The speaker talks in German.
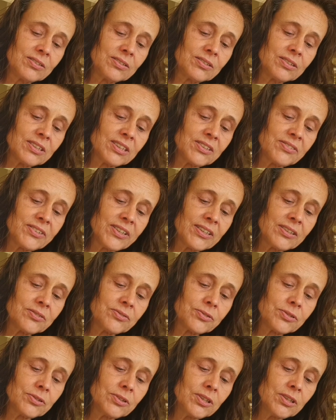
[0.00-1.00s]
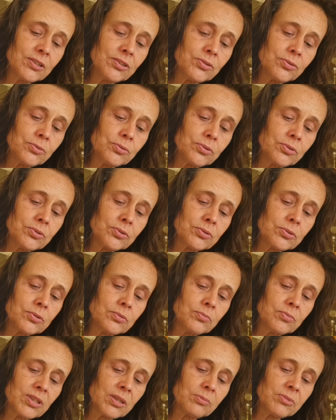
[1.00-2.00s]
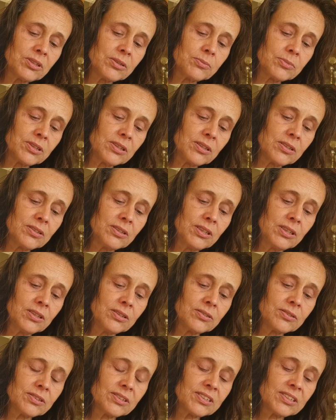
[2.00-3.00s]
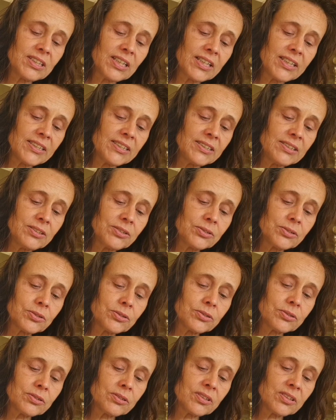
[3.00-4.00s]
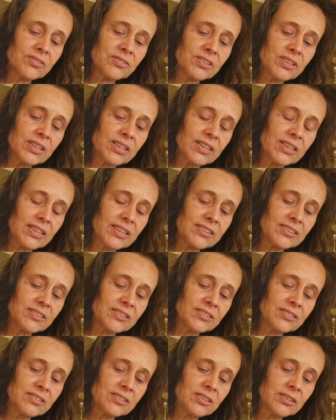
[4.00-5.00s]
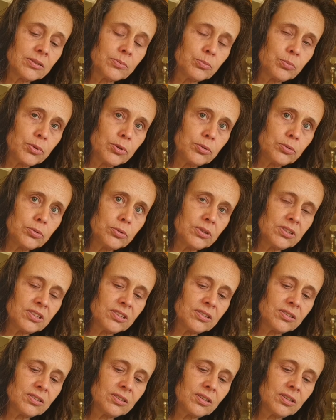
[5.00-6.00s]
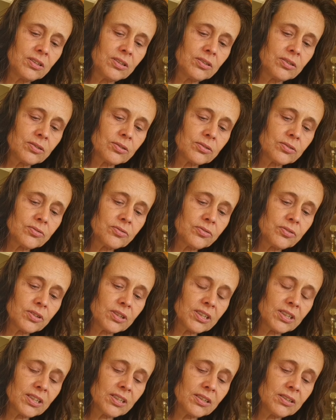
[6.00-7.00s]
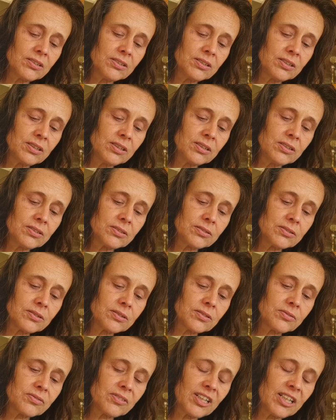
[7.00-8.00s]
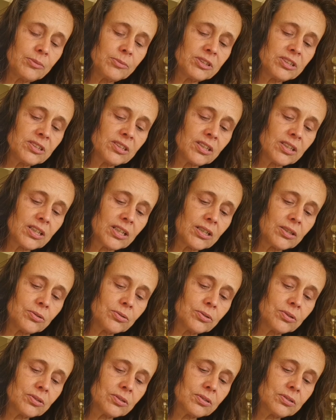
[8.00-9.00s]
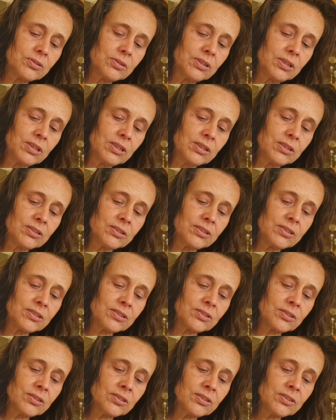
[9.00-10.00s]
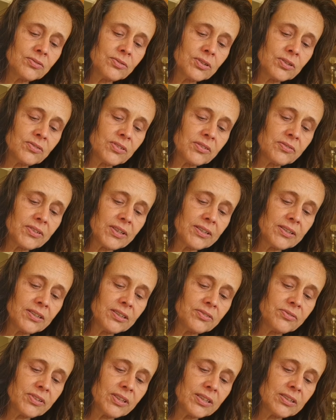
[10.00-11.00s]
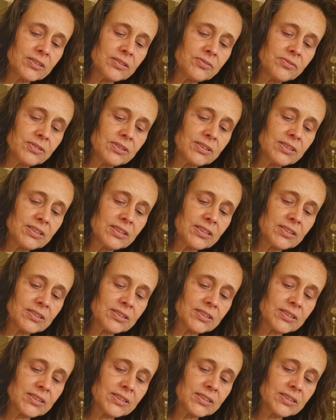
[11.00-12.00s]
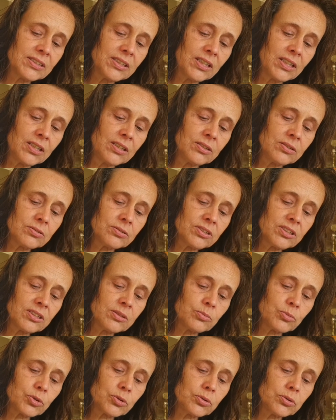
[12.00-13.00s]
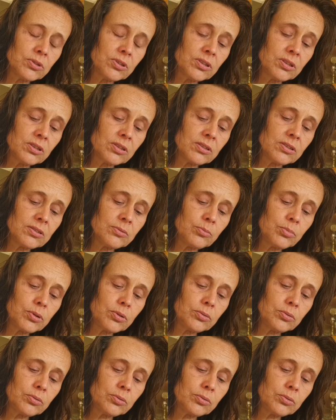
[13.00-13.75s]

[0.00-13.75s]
Und ich werde Wunder tun oben am Himmel und Zeichen unten auf der Erde, Blut und Feuer und qualmender Rauch. Die Sonne wird verwandelt werden in Finsternis und der Mond in